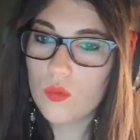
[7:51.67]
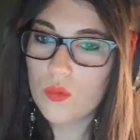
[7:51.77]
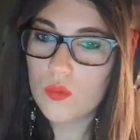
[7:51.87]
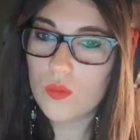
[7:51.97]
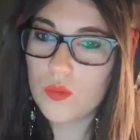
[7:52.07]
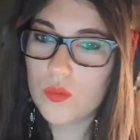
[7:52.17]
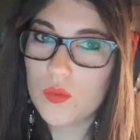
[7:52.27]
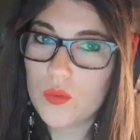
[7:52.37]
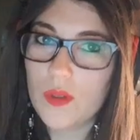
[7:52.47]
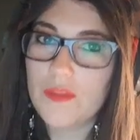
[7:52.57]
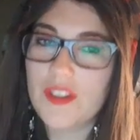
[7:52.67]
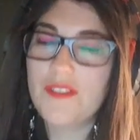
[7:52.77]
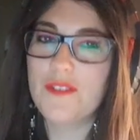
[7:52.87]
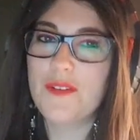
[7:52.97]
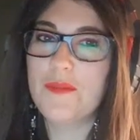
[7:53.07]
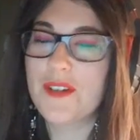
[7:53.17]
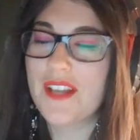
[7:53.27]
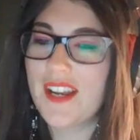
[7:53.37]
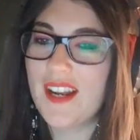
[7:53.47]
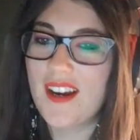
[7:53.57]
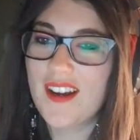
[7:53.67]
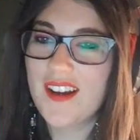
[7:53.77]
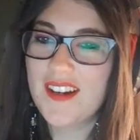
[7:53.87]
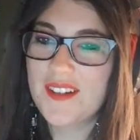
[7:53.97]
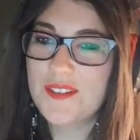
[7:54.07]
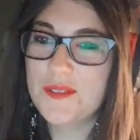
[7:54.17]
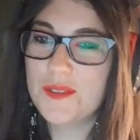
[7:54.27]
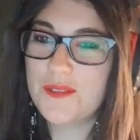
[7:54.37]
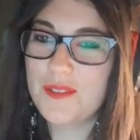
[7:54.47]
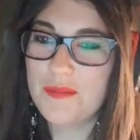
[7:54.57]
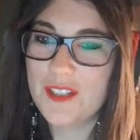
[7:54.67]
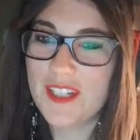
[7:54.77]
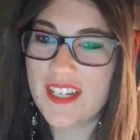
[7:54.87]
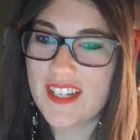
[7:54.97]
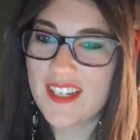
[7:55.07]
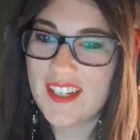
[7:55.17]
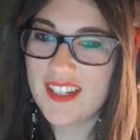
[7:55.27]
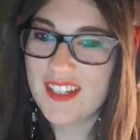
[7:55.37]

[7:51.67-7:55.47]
Ouh à mon avis, on va mourir, là. Oh, on va mourir.